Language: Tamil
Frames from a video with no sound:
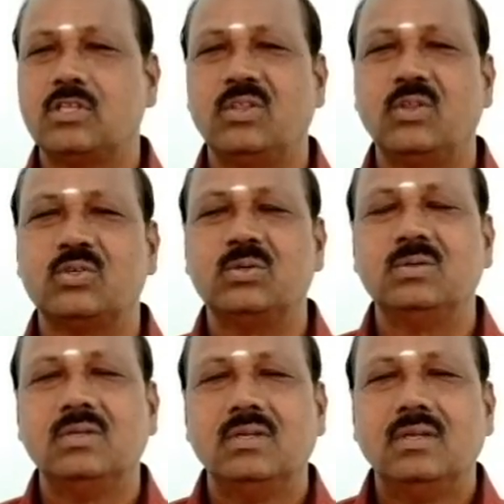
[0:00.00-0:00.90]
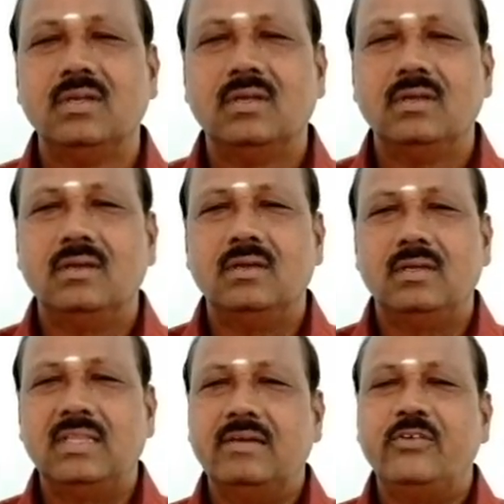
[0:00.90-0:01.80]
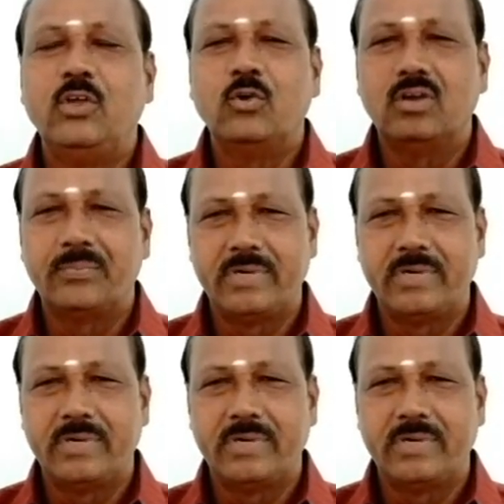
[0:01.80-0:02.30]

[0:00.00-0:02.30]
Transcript: சந்தோஷம் இந்த வீடியோ உங்களுக்கு